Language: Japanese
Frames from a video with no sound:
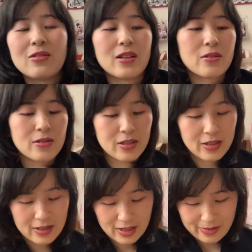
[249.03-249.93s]
年っ
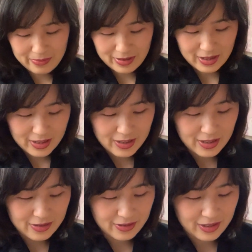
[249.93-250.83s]
てやっぱいい
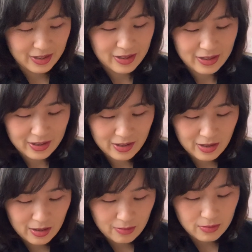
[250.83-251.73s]
ですね
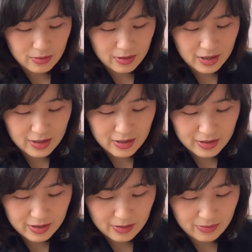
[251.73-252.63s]

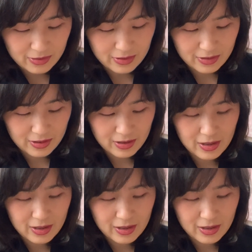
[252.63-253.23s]
トラってもう